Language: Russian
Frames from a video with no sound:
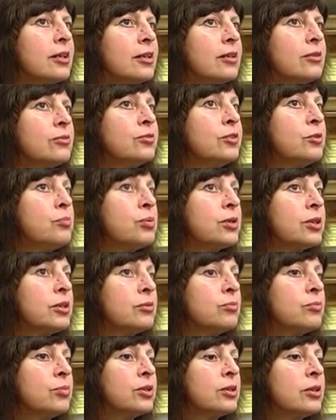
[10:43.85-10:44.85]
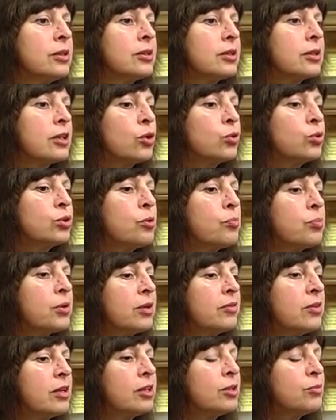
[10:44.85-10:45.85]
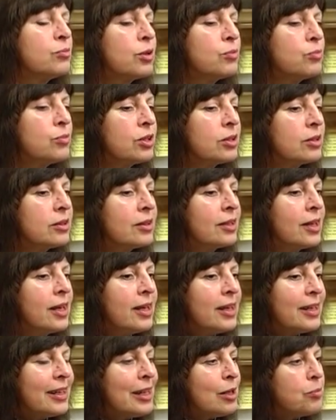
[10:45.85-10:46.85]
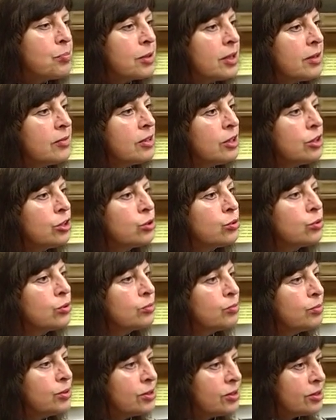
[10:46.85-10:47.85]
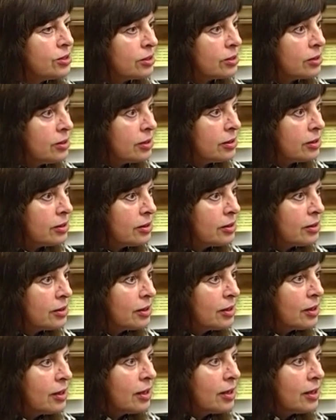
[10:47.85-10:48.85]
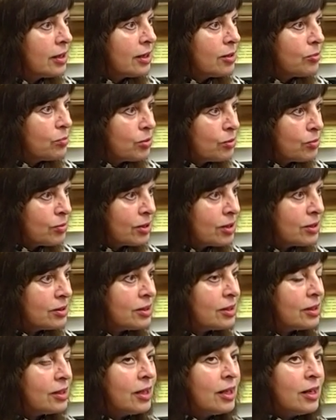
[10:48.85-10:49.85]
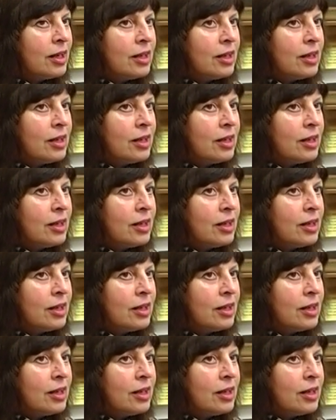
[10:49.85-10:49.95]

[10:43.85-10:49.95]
выбран был какой-то правильный момент или правильный тон беседы, Понимаете?